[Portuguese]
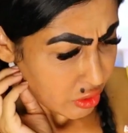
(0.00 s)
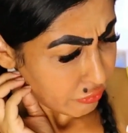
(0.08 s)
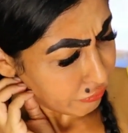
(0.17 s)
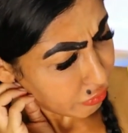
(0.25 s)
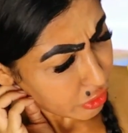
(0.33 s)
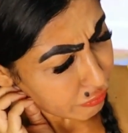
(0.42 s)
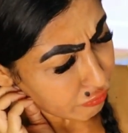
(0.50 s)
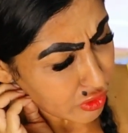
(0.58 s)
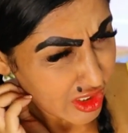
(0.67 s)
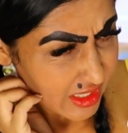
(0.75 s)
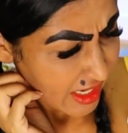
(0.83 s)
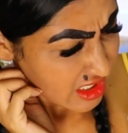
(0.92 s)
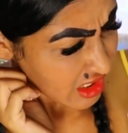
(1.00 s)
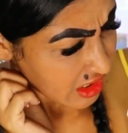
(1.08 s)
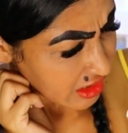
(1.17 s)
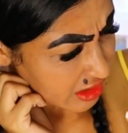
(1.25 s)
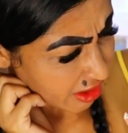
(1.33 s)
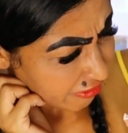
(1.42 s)
Que foi que você tá
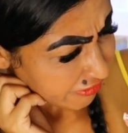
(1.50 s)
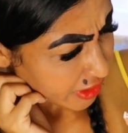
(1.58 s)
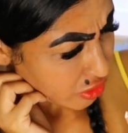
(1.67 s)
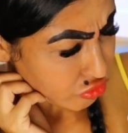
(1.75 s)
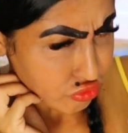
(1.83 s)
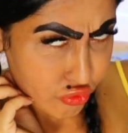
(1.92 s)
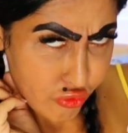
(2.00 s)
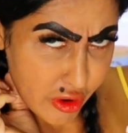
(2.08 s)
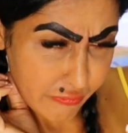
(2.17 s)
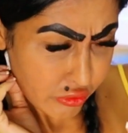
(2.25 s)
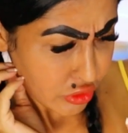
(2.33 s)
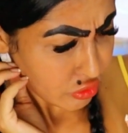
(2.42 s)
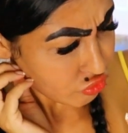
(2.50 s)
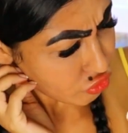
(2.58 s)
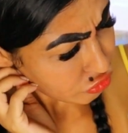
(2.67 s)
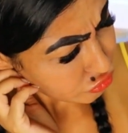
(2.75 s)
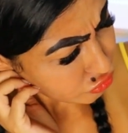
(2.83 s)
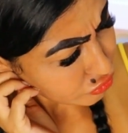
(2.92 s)
estranhando a fechora, você não
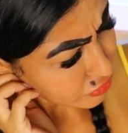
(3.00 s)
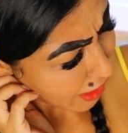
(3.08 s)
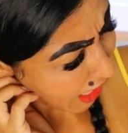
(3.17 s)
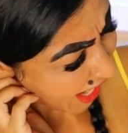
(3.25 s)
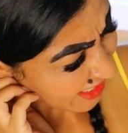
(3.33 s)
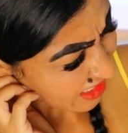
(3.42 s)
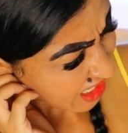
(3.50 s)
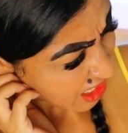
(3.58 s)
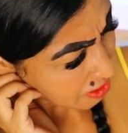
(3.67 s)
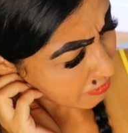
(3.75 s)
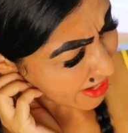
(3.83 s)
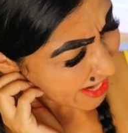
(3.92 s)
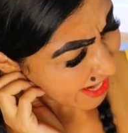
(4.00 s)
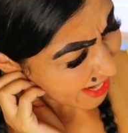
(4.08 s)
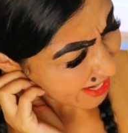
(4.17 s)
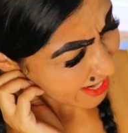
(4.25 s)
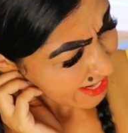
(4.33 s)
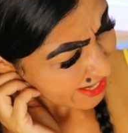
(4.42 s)
gostou dela não, é?